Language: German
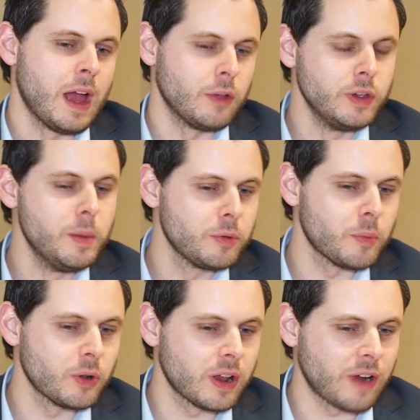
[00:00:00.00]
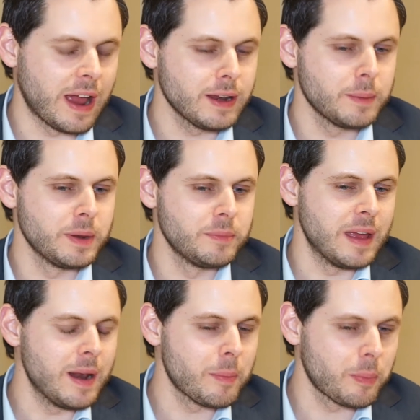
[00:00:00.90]
Also hier müssen wir unterscheiden. In dem
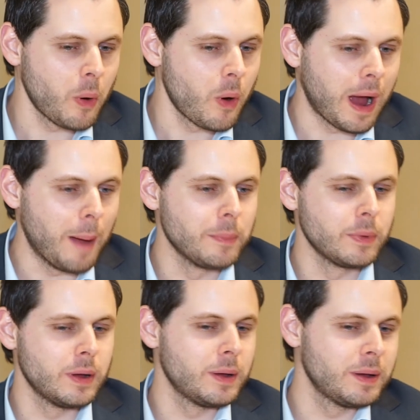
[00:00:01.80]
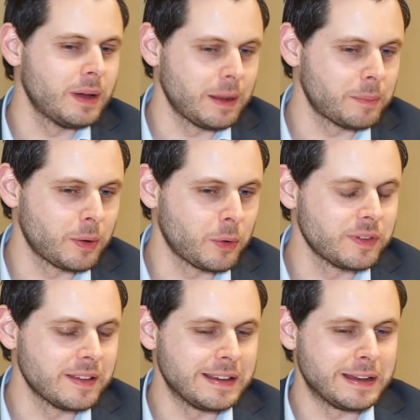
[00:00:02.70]
Seller-Programm äh, hat man
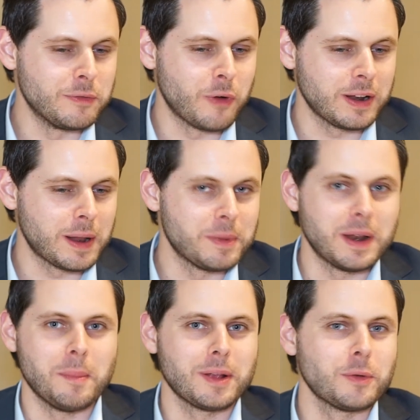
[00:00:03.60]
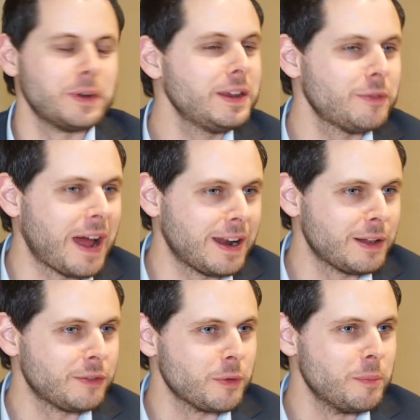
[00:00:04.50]
grundsätzlich den Vorteil, mit Amazon nicht
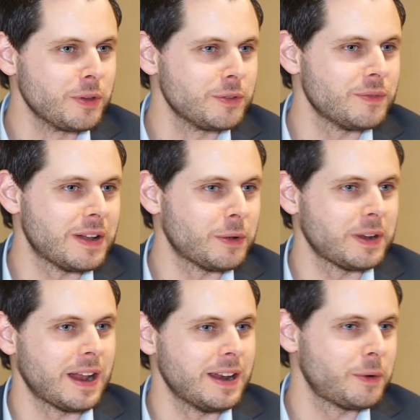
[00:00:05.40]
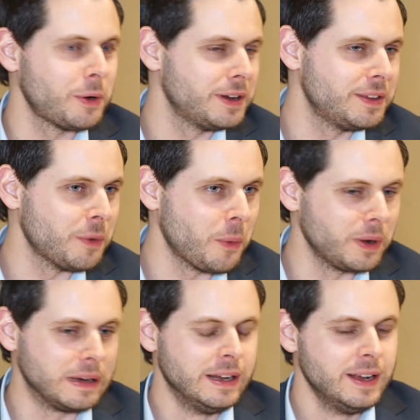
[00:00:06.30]
verhandeln zu müssen, weil dort alle
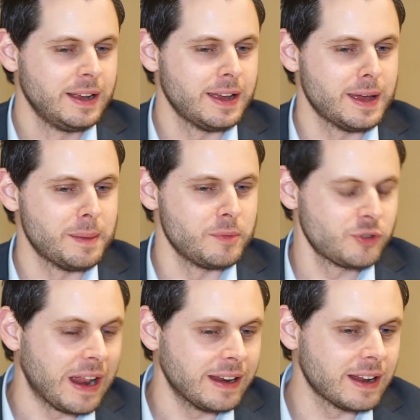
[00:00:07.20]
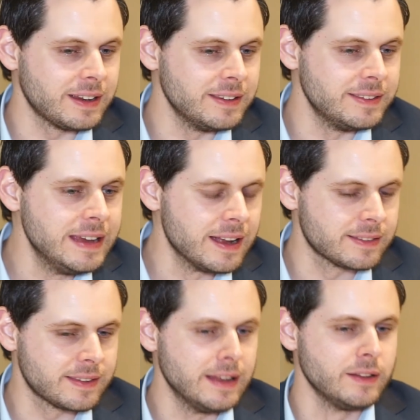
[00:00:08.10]
Konditionen ähm,
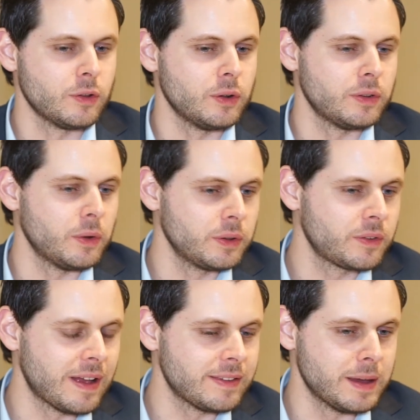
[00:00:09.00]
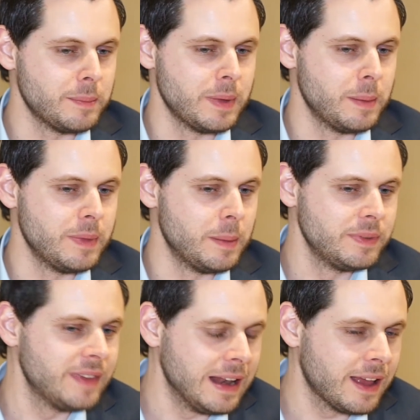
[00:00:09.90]
standardisiert sind und, und quasi im, im, im
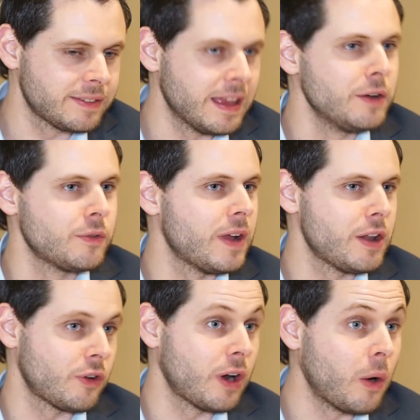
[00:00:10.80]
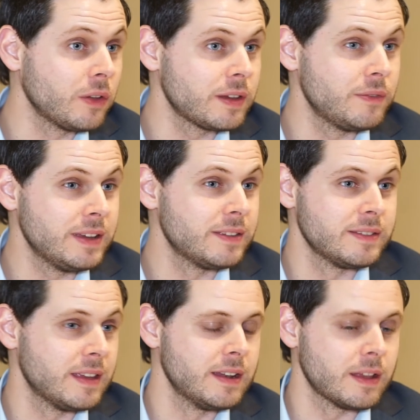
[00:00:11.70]
Seller Central schon ausgewiesen
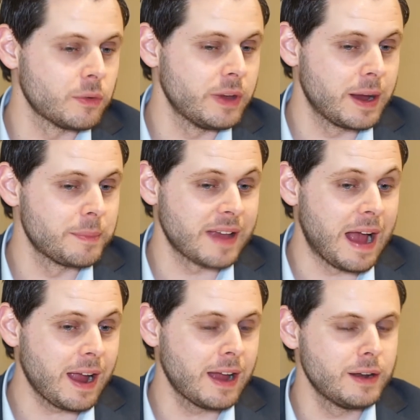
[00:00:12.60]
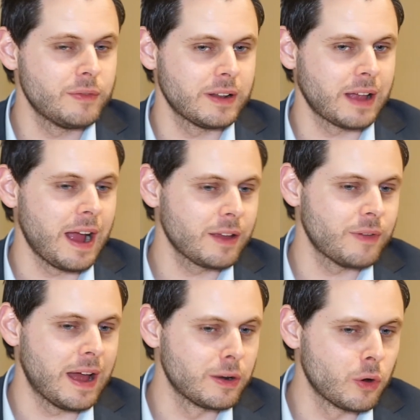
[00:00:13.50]
sind. Also hier gibt es gar keine
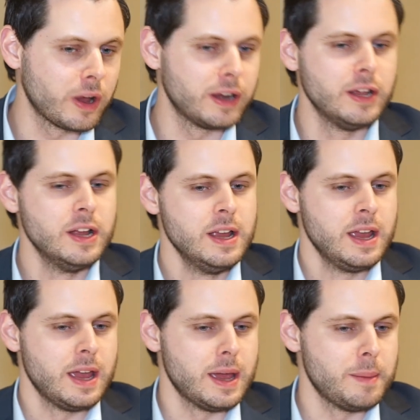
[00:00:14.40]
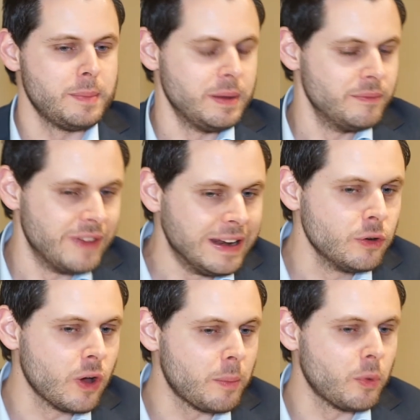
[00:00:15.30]
Vertragsverhandlungen. Ähm, Im
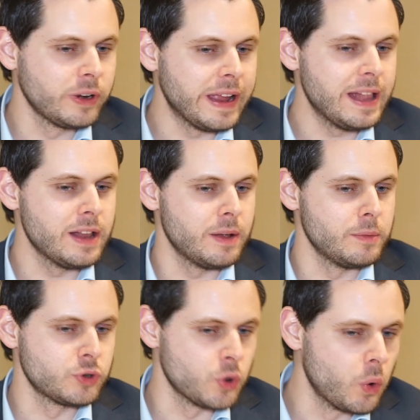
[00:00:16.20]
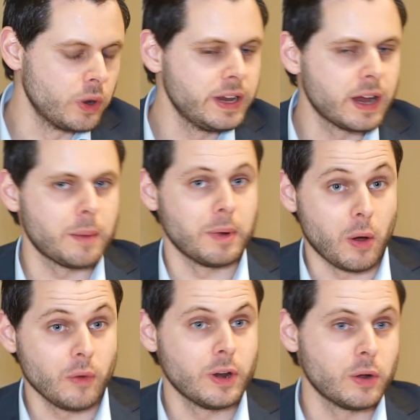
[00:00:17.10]
Vendor-Modell schon. Hier kann man
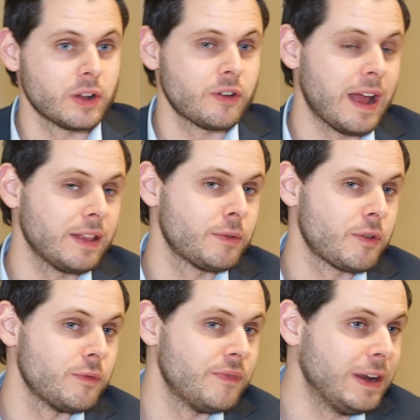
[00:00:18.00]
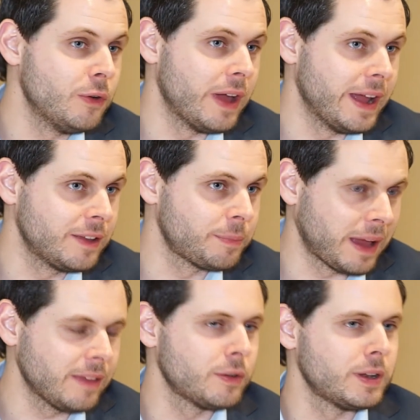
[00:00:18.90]
auch wieder unterscheiden zwischen Vendor
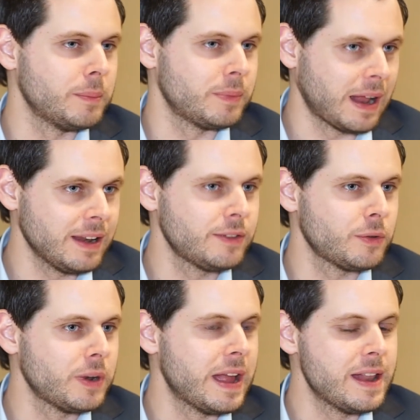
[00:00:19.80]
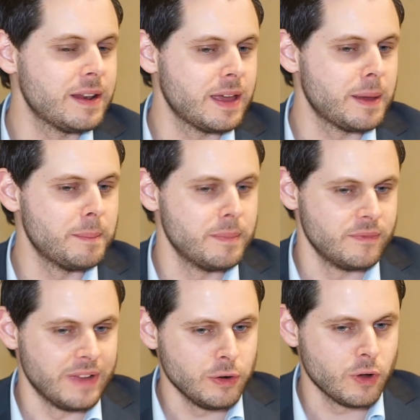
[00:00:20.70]
Express und dem traditionellen ähm,
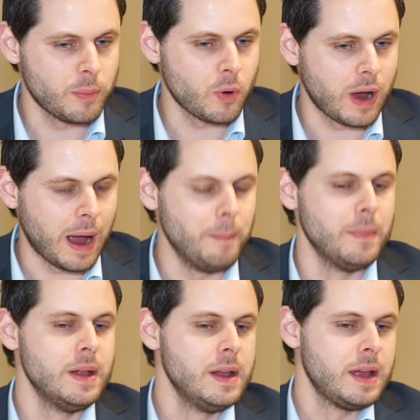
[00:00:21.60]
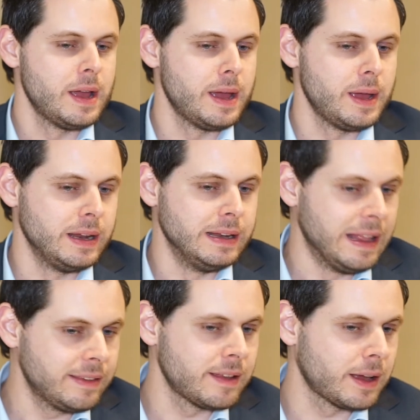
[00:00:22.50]
Vendor-Programm. Äh, in
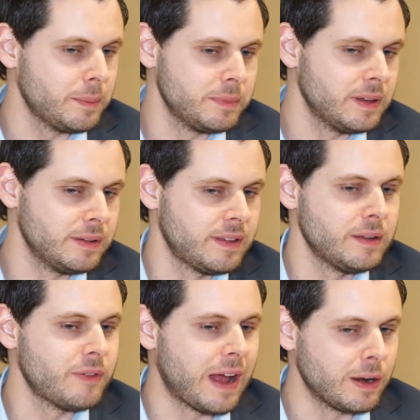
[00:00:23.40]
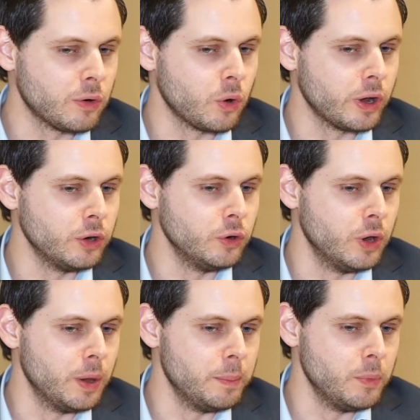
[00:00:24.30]
letzterem sind, sind Verhandlungen
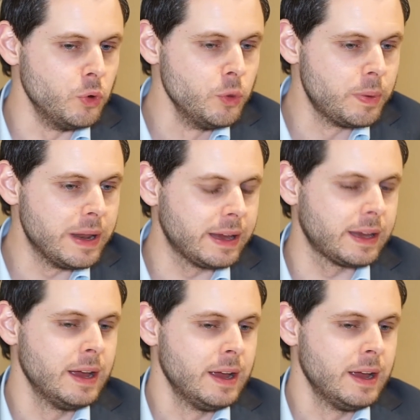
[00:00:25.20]
ähm, üblich.